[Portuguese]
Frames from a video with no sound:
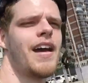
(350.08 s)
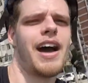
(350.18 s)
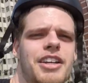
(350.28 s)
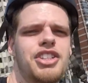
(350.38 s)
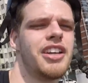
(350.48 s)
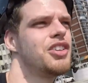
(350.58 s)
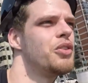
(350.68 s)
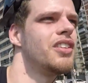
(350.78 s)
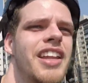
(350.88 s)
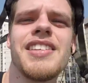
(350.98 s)
Achei que eu
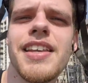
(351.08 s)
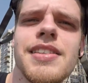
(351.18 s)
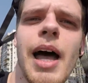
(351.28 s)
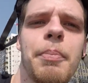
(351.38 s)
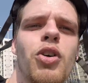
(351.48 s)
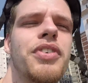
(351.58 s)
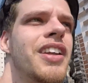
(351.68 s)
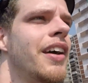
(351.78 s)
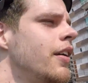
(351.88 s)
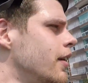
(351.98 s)
ia... Nem sei se dá pra ouvir,
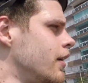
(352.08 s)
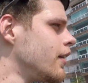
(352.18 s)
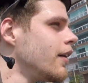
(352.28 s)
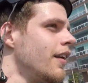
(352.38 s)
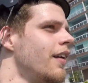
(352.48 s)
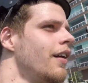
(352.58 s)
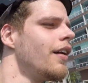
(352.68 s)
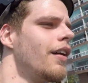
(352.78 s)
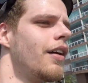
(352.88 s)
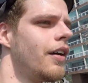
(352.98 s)
né? Dá, ah, deve dar,
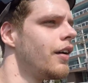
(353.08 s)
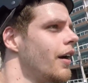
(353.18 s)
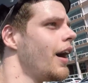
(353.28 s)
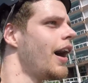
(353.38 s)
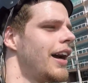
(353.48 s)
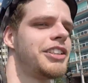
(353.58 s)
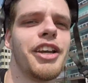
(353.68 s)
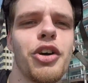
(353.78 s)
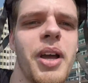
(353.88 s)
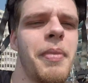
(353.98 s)
deve dar.
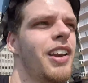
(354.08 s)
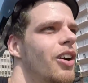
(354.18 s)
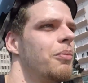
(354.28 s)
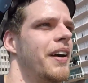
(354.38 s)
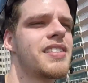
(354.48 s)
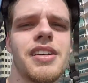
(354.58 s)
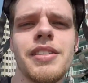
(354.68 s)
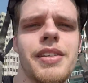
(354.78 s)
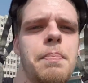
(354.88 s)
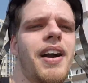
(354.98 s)
Achei que eu ia melhor, mas
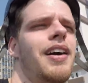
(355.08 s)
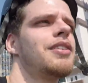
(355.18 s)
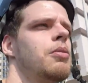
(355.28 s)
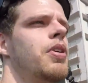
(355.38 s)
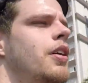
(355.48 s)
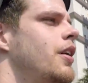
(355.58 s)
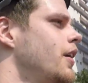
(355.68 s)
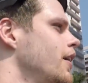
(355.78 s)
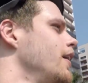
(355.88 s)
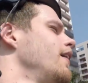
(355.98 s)
cansei pra caramba.
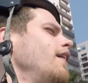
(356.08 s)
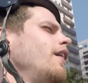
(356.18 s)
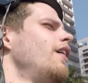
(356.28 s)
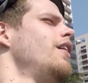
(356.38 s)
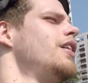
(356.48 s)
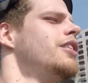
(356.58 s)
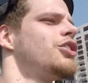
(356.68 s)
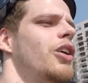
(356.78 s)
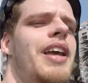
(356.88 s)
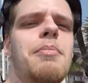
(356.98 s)

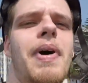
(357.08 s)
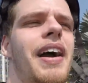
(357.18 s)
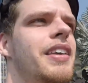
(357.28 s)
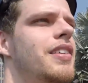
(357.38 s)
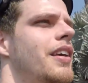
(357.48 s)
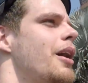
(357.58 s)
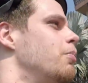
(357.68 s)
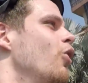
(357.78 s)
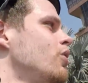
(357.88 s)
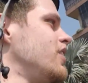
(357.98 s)
Só que a bike é tá é
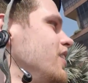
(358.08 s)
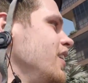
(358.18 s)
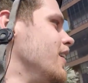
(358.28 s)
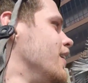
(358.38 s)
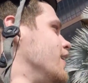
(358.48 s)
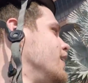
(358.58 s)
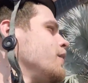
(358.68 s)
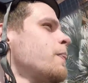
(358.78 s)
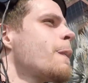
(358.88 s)
bom tá que... Tá zero, bora.